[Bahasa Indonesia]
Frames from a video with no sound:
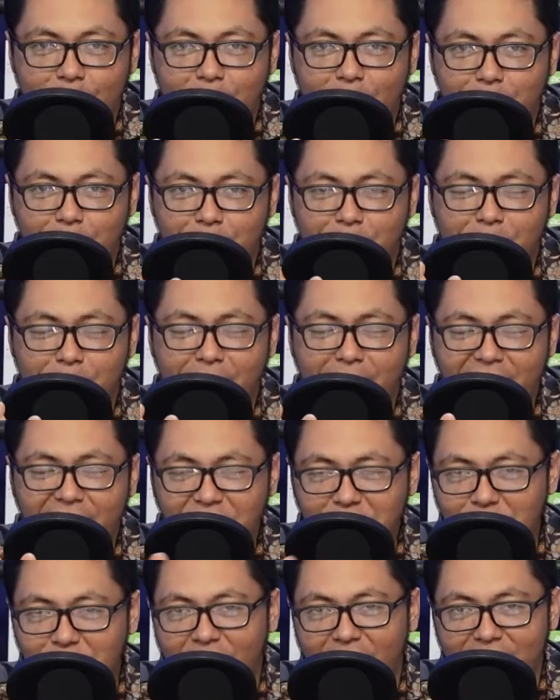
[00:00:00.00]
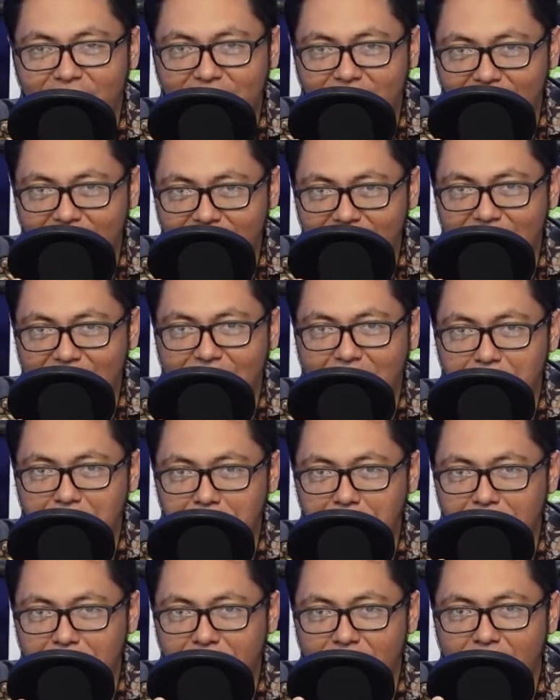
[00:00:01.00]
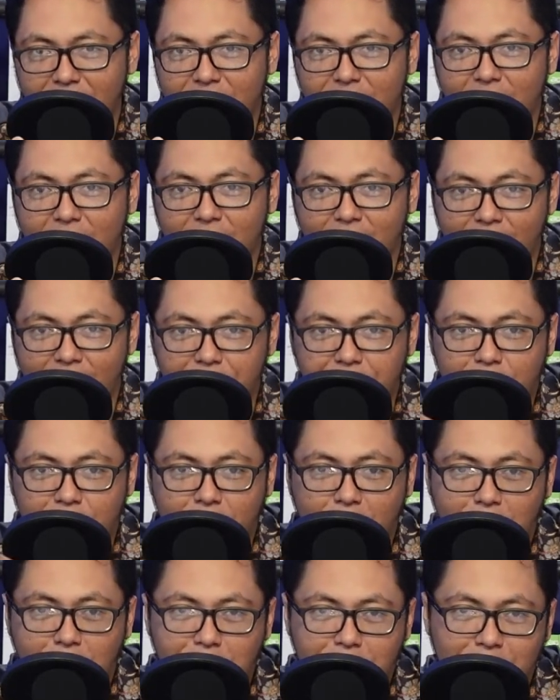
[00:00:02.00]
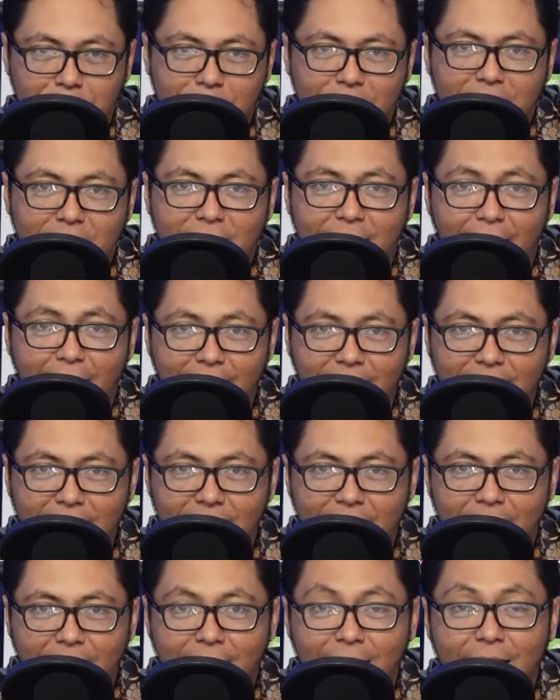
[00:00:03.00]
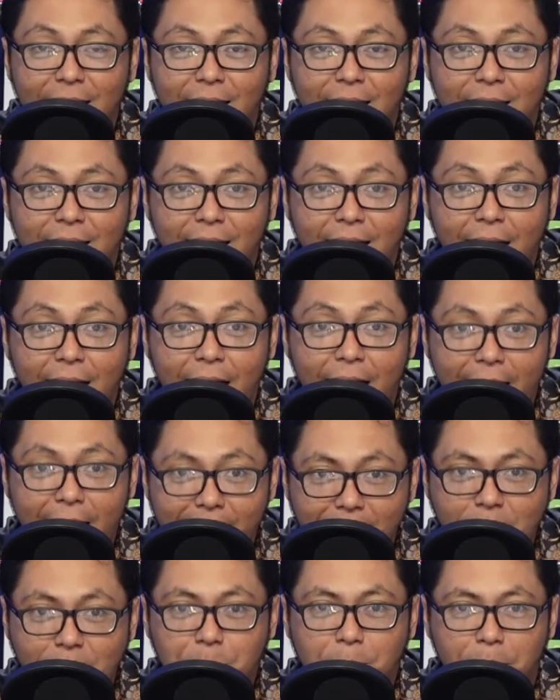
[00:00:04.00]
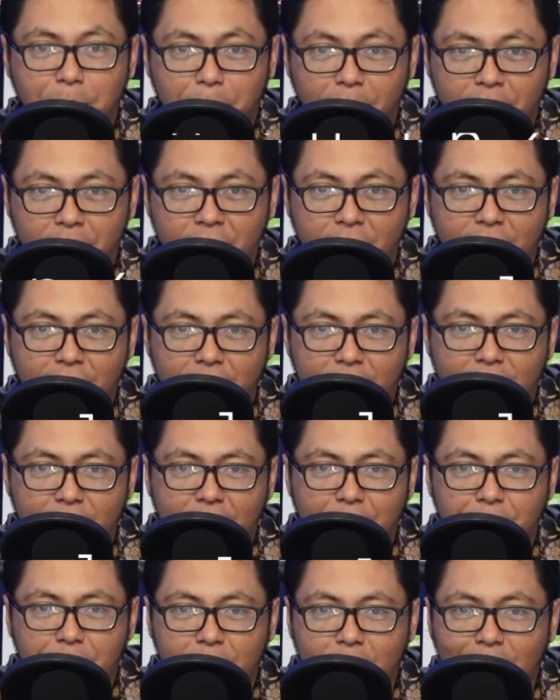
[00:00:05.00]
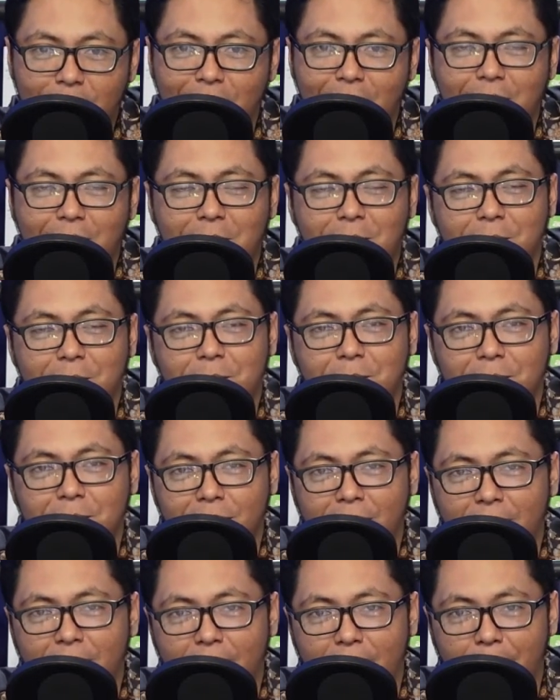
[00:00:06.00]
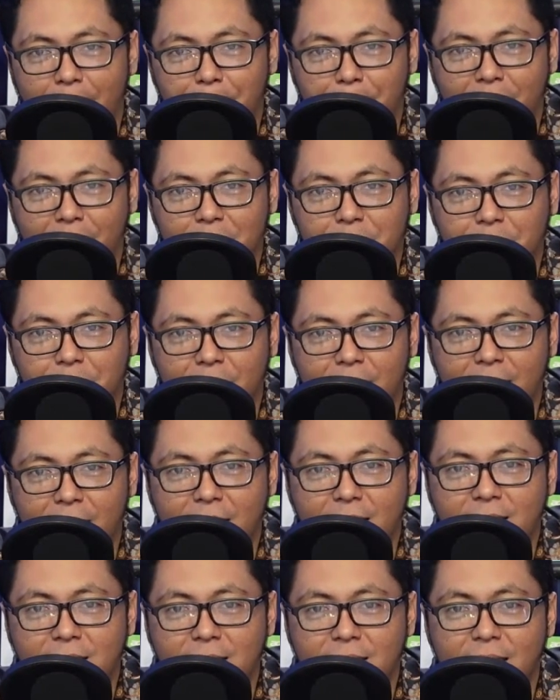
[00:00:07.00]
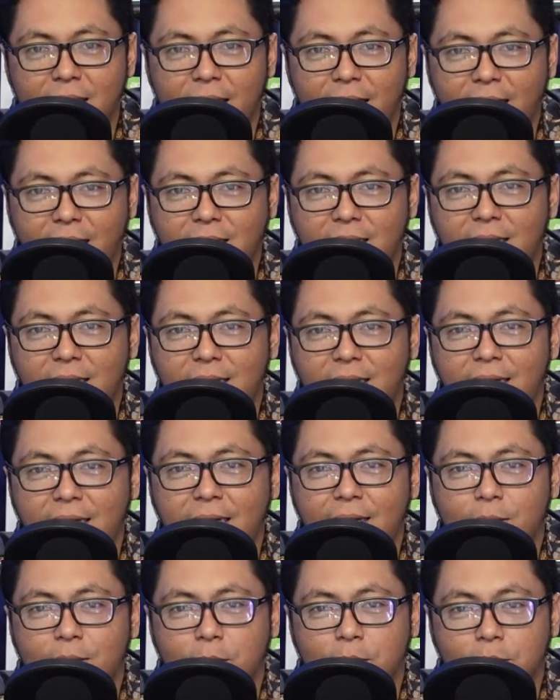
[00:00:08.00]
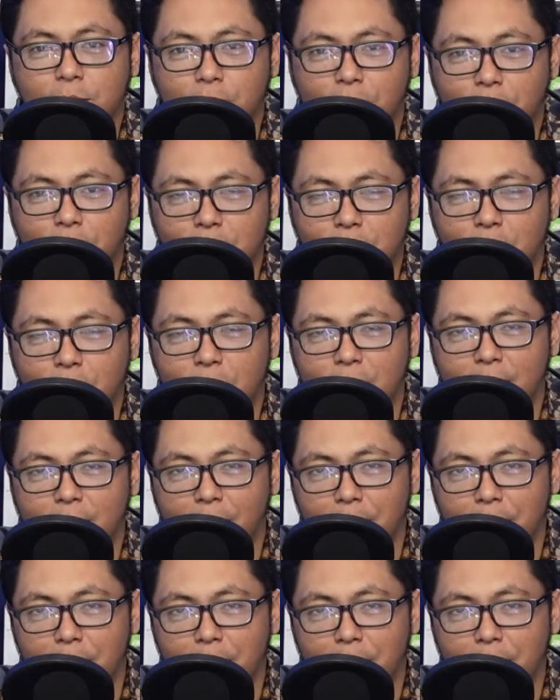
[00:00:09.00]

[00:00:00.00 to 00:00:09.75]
Yap, itu adalah tampilan laptop dari XP Pavilion Laptop 14 isi 0013